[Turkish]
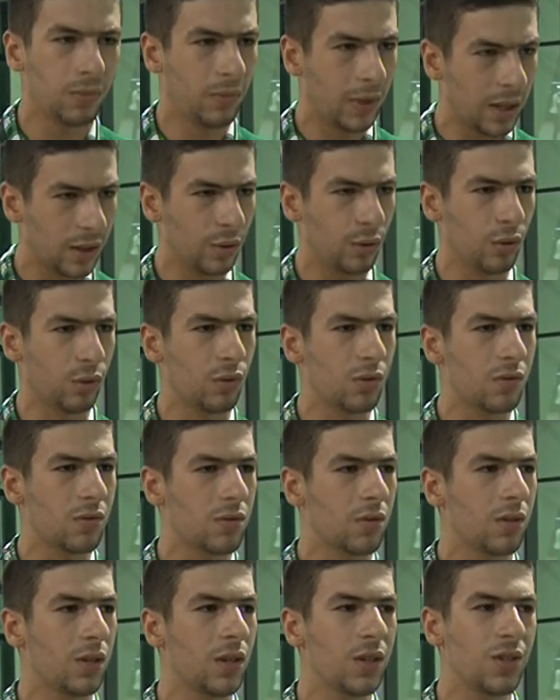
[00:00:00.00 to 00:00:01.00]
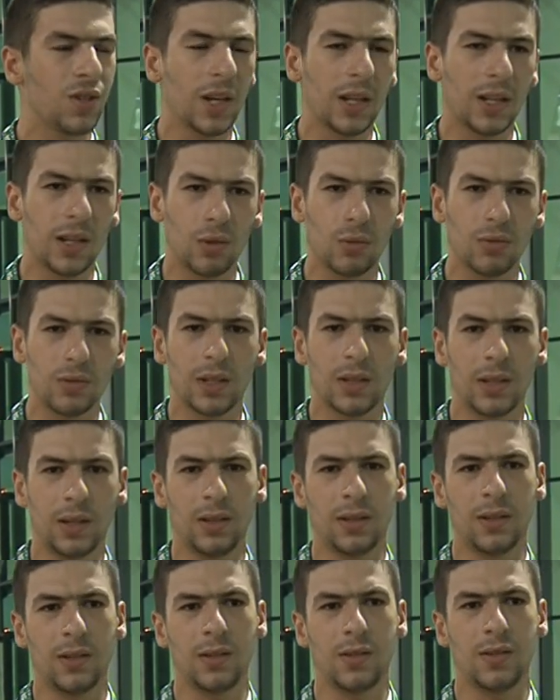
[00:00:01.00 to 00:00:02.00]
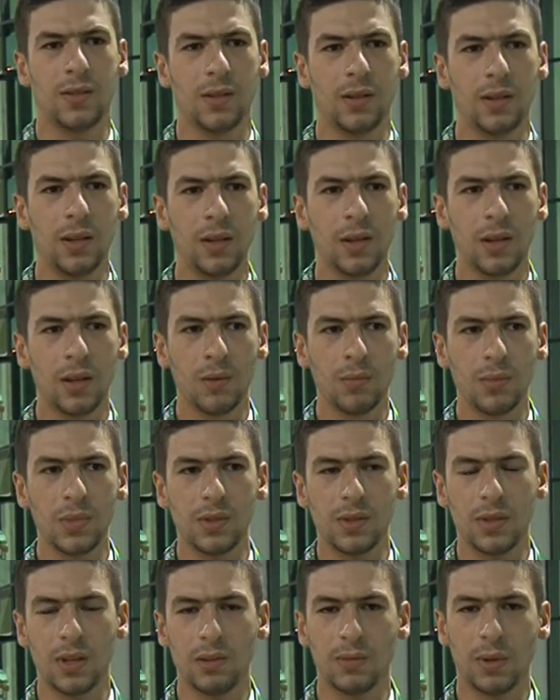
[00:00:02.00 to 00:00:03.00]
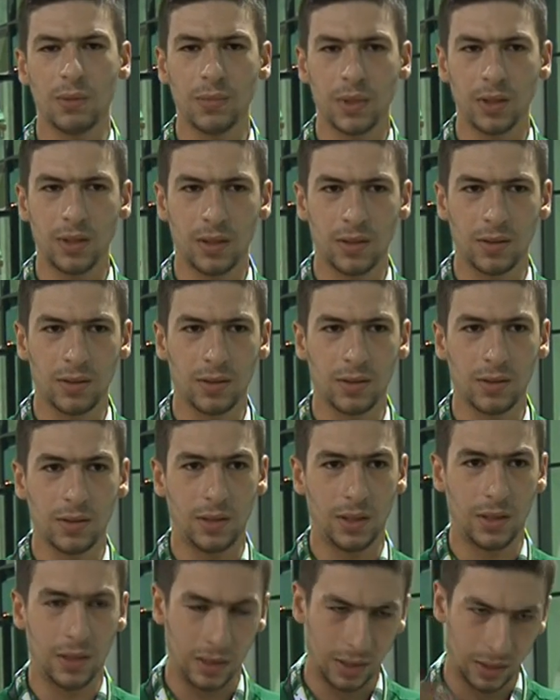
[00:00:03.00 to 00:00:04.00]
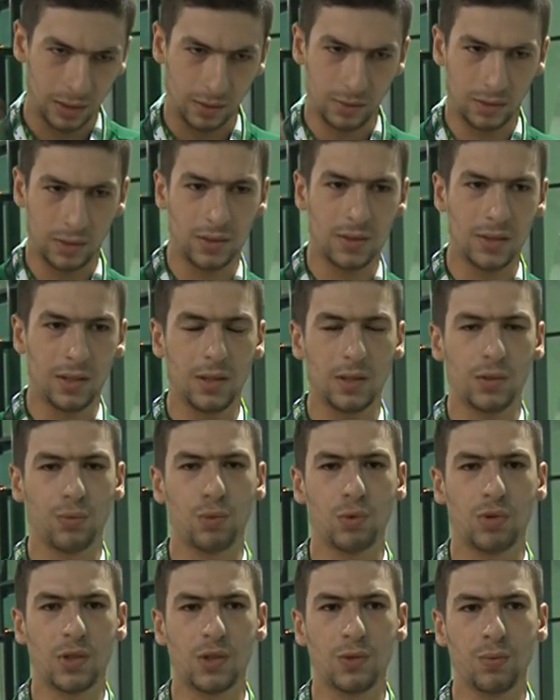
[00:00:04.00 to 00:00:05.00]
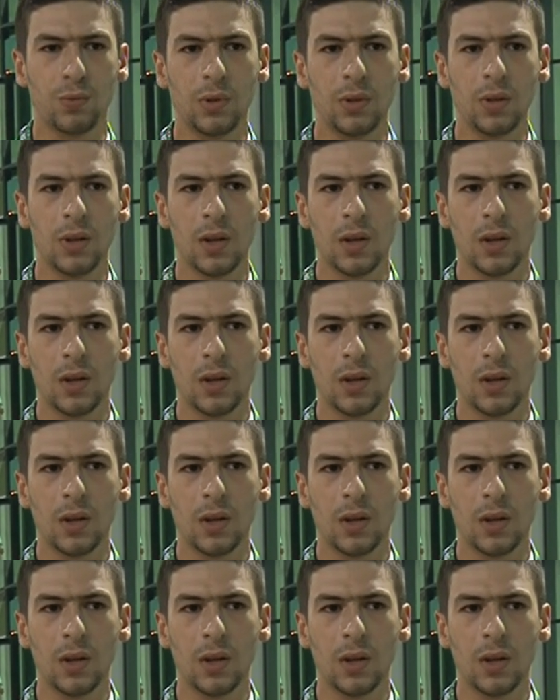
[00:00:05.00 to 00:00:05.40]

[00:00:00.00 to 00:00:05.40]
bekliyoruz. İyi şeyler olacak Allah'ın izniyle. Biz devamlı yanınız, yanınızdayız Bursa Spor.